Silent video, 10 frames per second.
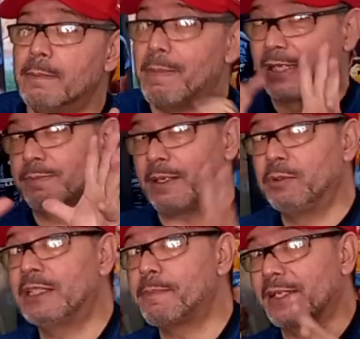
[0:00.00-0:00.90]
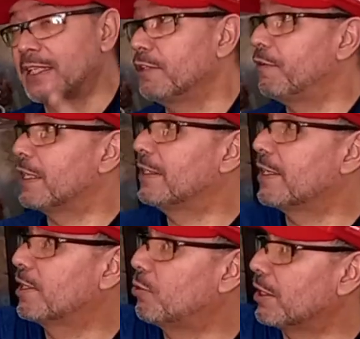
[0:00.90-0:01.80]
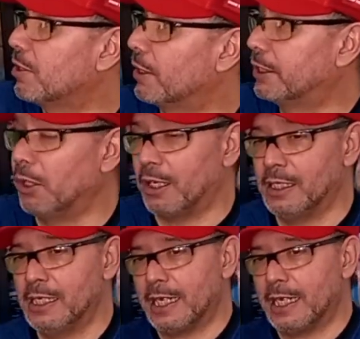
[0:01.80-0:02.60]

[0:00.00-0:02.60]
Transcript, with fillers: Mas para o Inter passar de fase nessa situação aqui, ó,